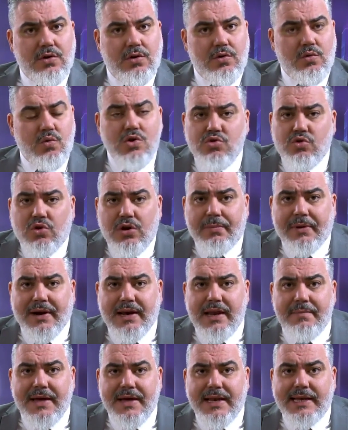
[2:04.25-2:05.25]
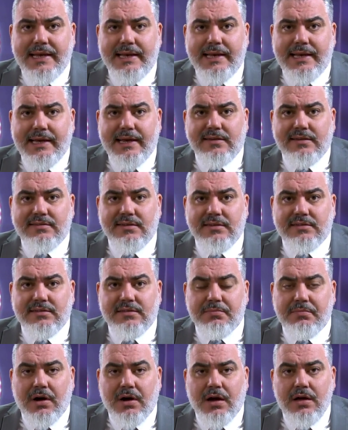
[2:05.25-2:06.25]
وهذوك البرلمانيين اللي جالسين
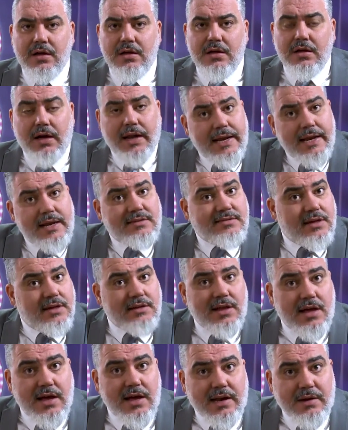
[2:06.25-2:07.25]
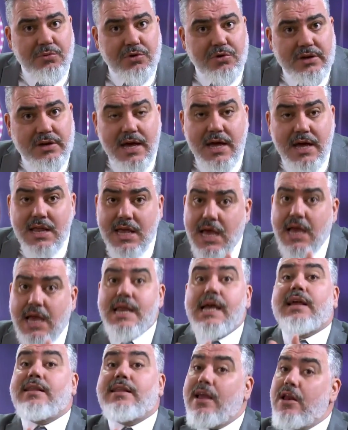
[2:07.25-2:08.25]
تما راه الا زاد هاد المده هذه
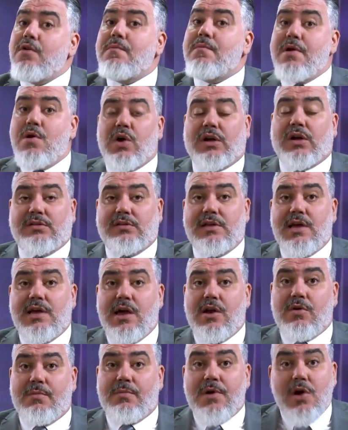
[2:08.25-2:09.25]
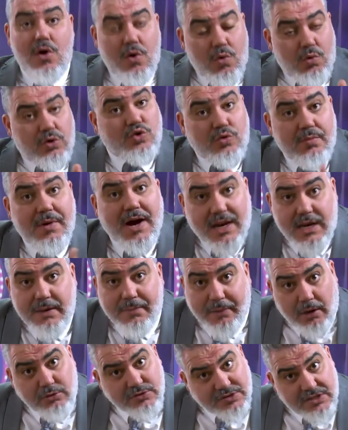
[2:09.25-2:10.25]
يعني خدا لهم الوقت ديالهم واش هما غادي
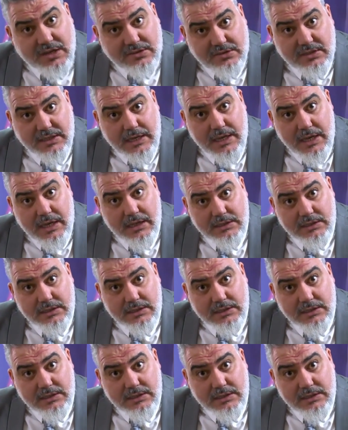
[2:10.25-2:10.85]
يبقاو ساكتين على هذا